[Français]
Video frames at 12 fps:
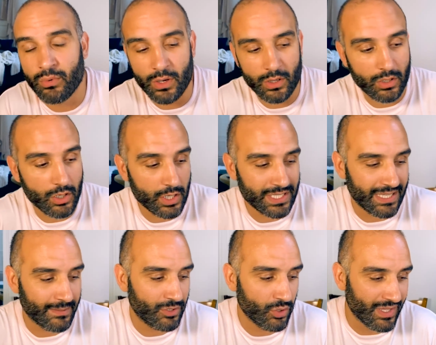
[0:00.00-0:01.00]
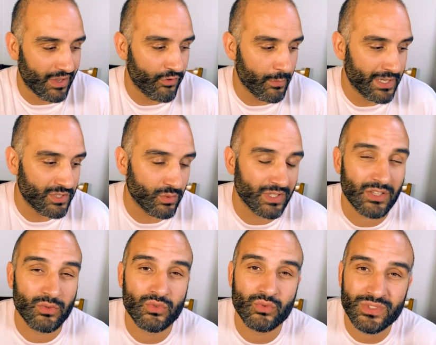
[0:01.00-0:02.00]
Boa Hancock Il y a d'autres informations qui
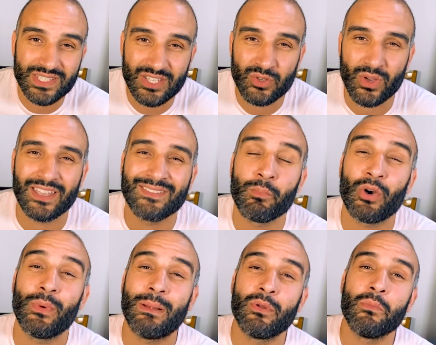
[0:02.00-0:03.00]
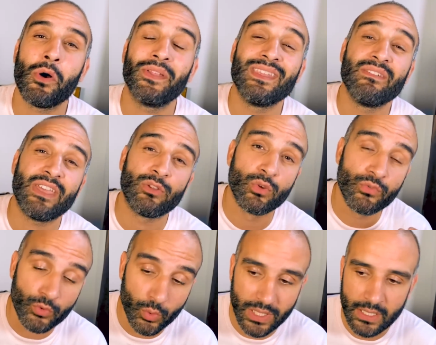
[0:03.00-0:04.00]
nous ont dit qu'il y aurait probablement un éveil de
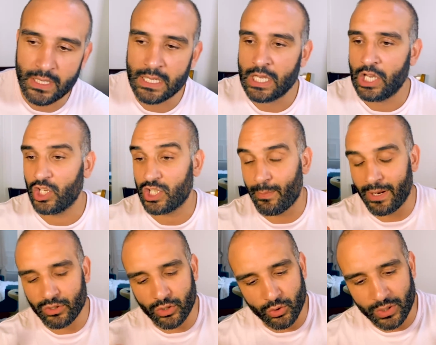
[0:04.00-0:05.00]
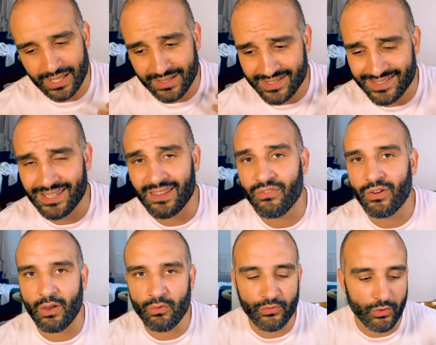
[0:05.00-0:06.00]
fruits. J'ai pas eu le temps de regarder si c'était
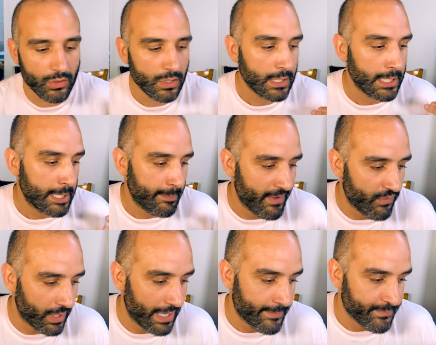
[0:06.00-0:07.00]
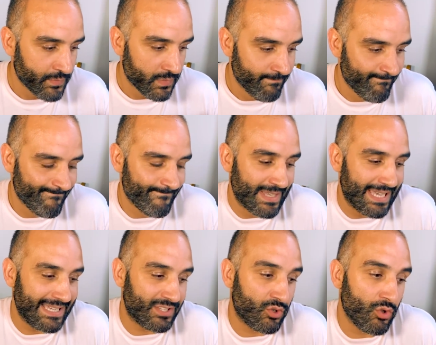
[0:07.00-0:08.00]
vrai ou faux, mais voilà.
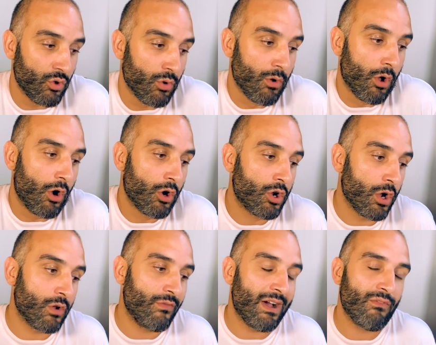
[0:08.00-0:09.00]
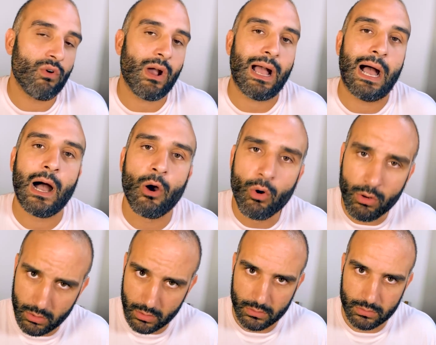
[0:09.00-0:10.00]
Est-ce que Hancock va avoir un
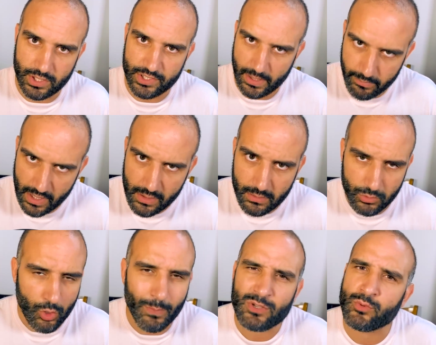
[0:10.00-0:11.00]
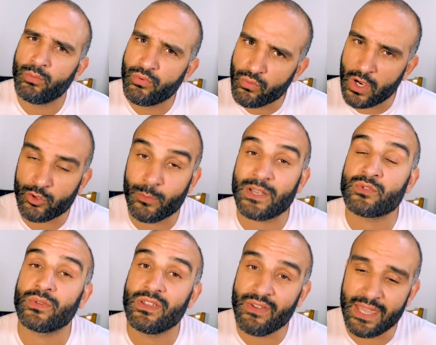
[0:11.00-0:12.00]
rôle, ça serait bien, de par son pouvoir, de par
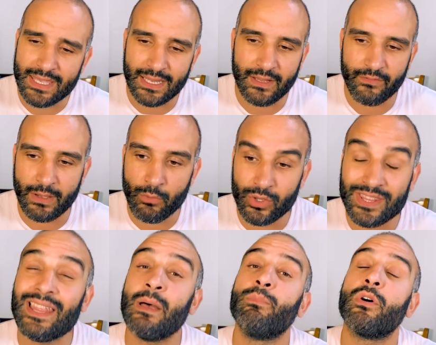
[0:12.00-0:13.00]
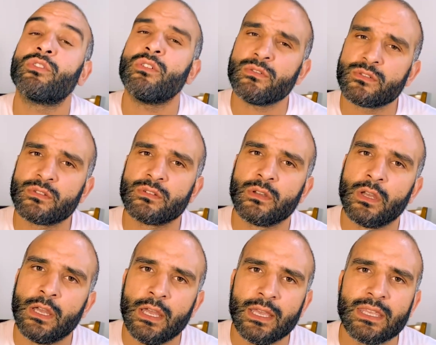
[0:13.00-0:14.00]
son éveil, qu'elle ait vraiment une importance
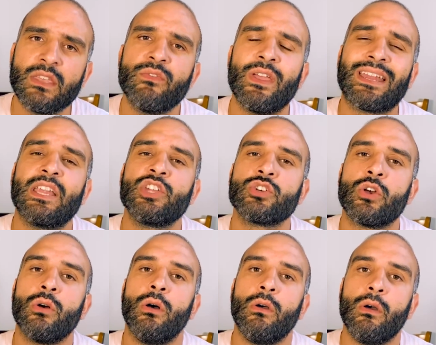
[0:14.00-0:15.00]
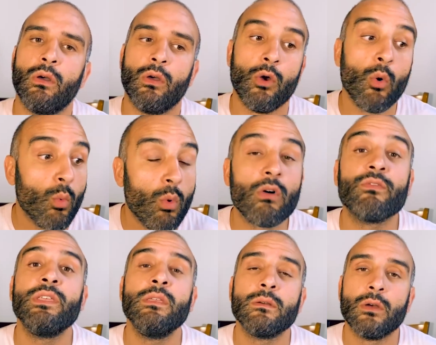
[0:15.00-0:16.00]
qui fait que les gens euh, ont
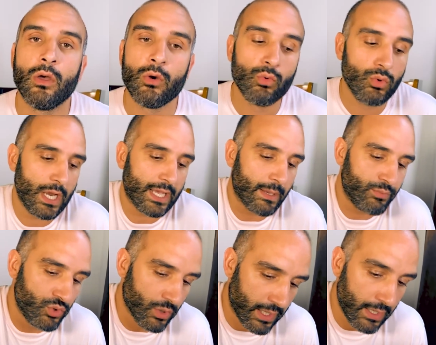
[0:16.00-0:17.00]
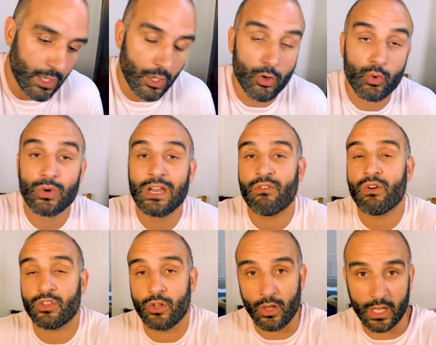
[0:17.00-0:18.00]
envie euh, ou de la capturer ou de
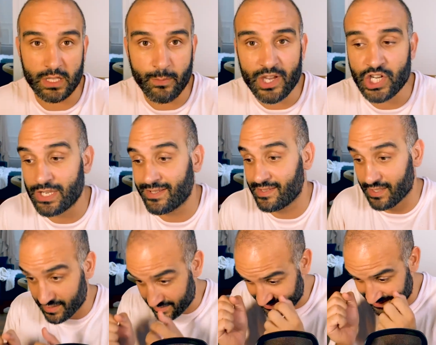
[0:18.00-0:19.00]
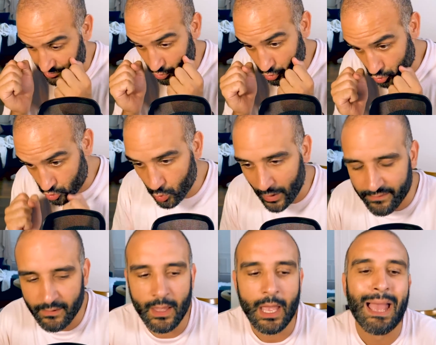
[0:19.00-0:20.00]
l'avoir dans leur équipage. Ça, c'est ce que je
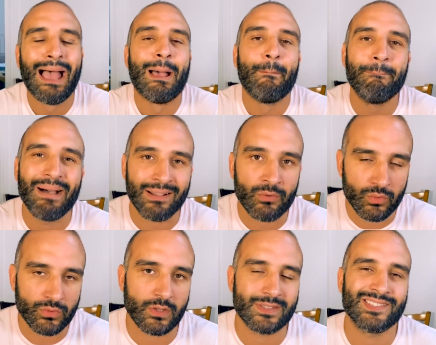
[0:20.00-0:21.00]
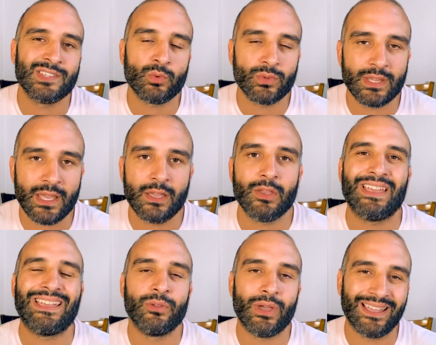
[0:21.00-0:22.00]
souhaite. Par contre, si on a
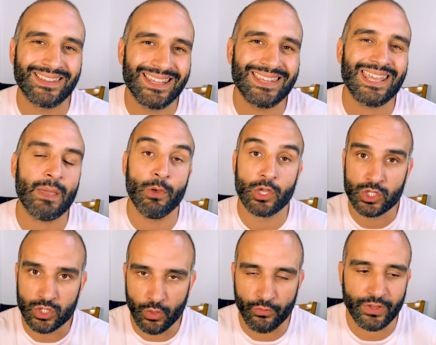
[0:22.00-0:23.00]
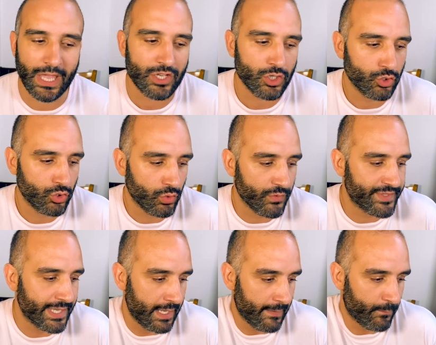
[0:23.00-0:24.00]
un énième sauvetage, je trouve
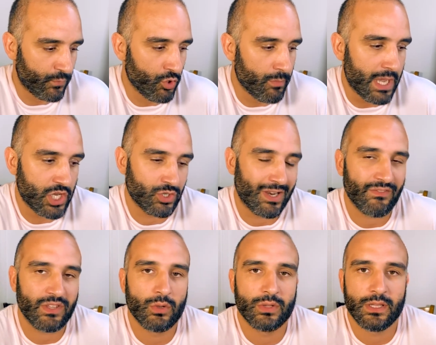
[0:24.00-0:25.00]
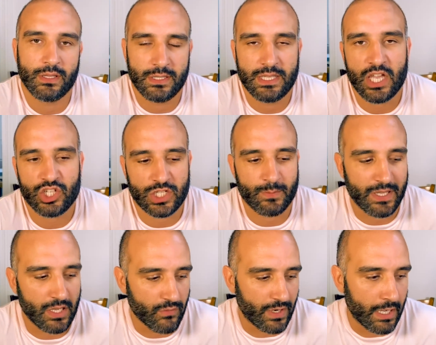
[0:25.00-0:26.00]
ça dommage. Dans la vidéo d'hier, j'ai
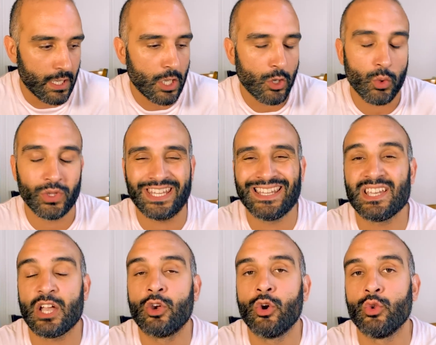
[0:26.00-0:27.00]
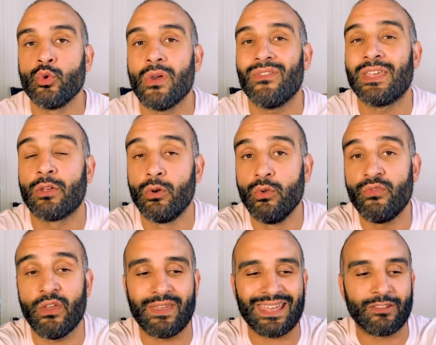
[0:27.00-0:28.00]
expliqué que voilà, on a déjà connu avec
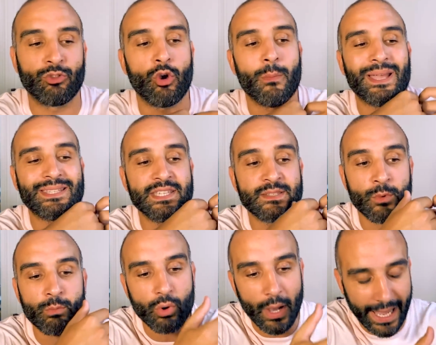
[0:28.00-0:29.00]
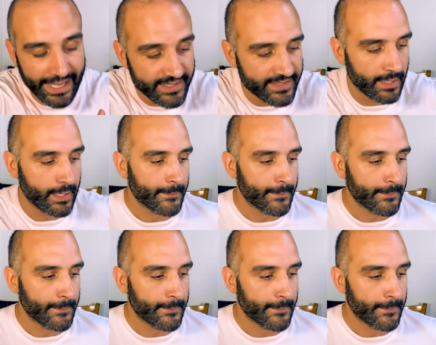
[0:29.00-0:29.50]
Luffy avec un traumatisme pour Ace.